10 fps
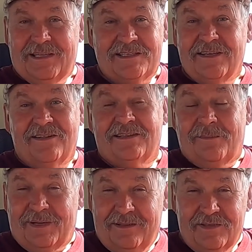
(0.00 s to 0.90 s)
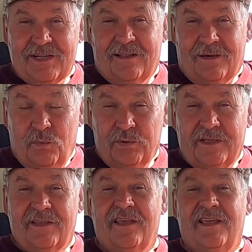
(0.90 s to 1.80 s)
Мотоцикл-то продолжал
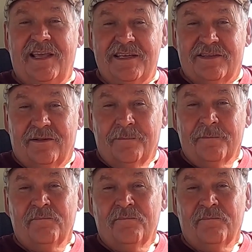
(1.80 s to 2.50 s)
работать и ездил.